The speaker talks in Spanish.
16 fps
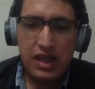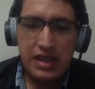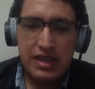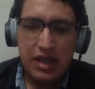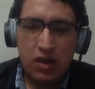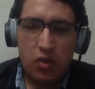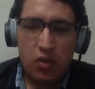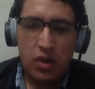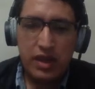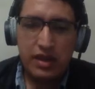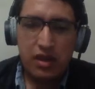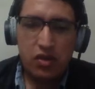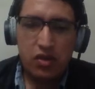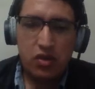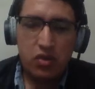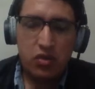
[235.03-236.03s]
se
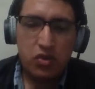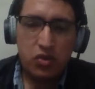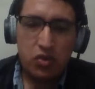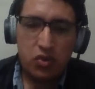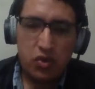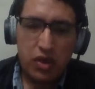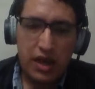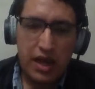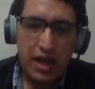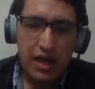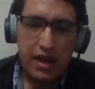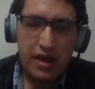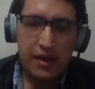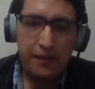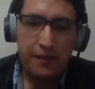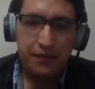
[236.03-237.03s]
cuenta con
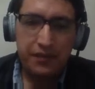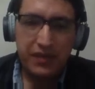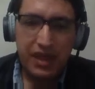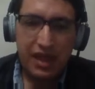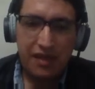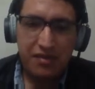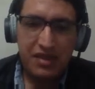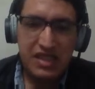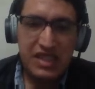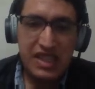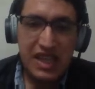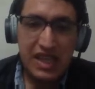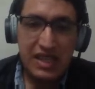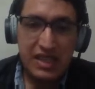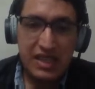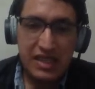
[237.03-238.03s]
una
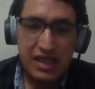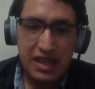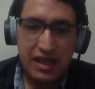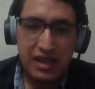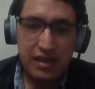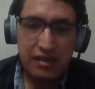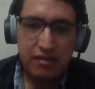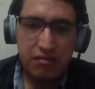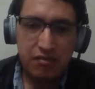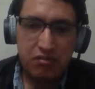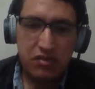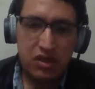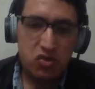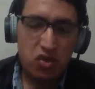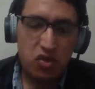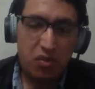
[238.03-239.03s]
eficiencia
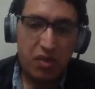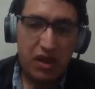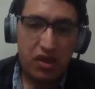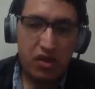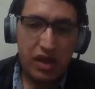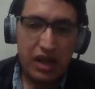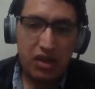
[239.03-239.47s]
superior al